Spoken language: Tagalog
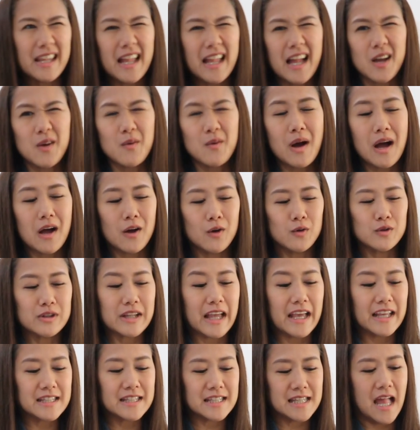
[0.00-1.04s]
Ginagawa kong
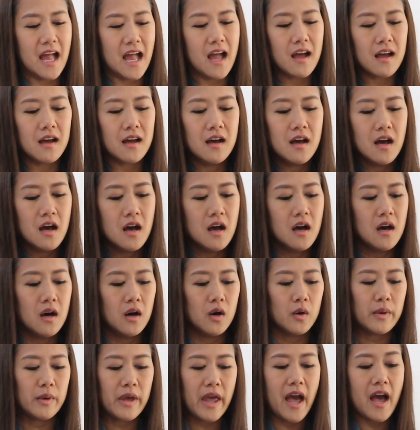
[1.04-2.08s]
night snack.
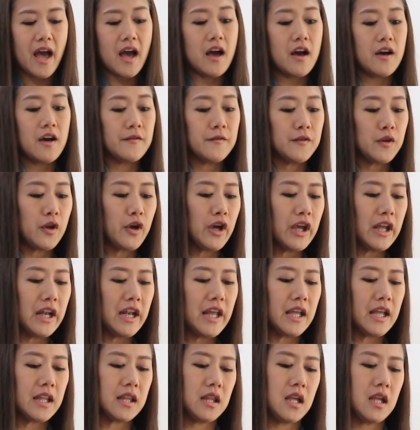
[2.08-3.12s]
We have
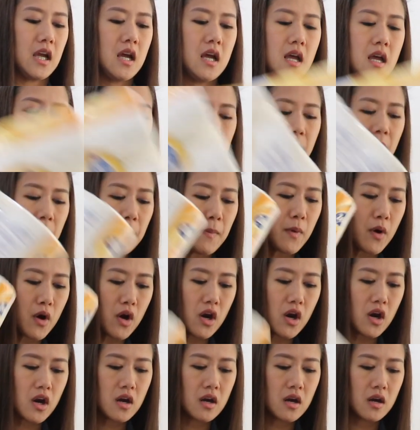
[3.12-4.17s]
toilet
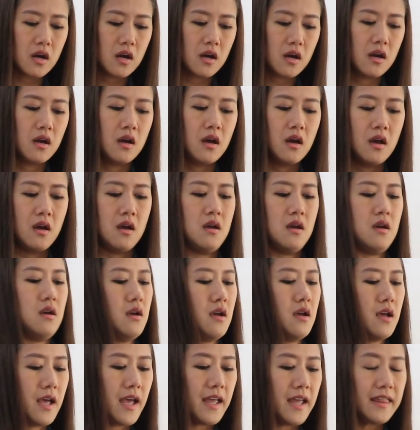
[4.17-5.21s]
paper.
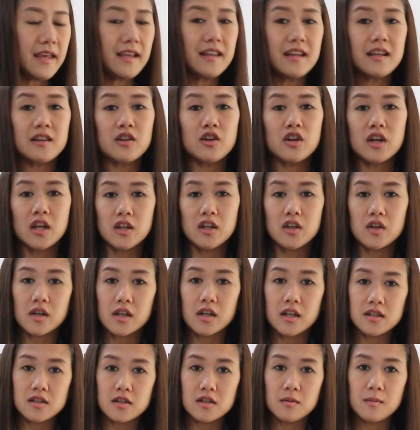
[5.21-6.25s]
And then, ito rin yung
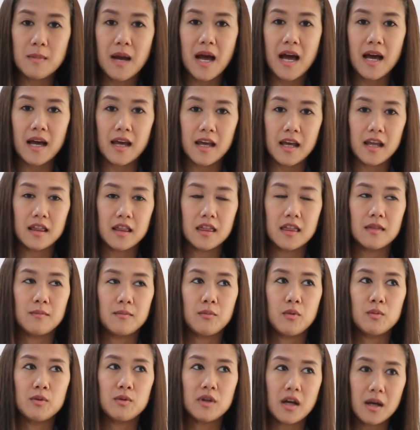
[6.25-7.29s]
reason bakit
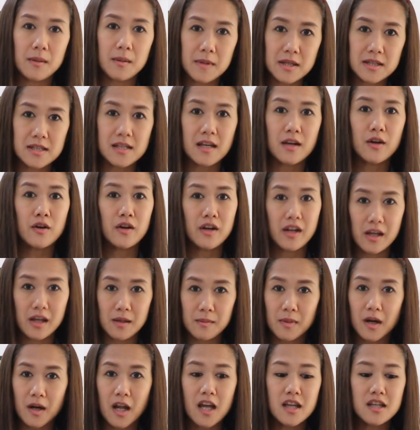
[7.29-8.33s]
pumunta kami sa
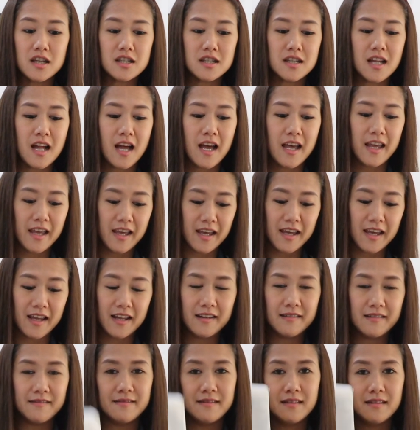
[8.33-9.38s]
Korean branch
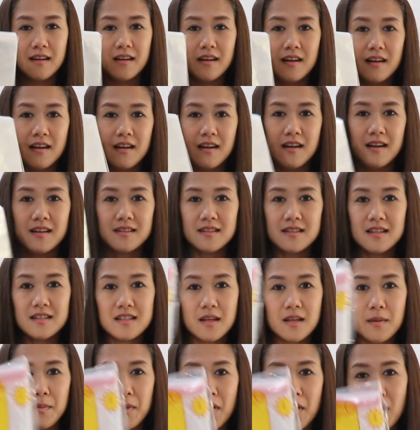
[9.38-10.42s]
dahil sa
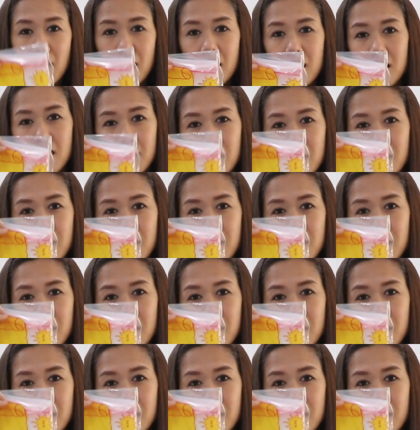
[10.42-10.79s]
Ziploc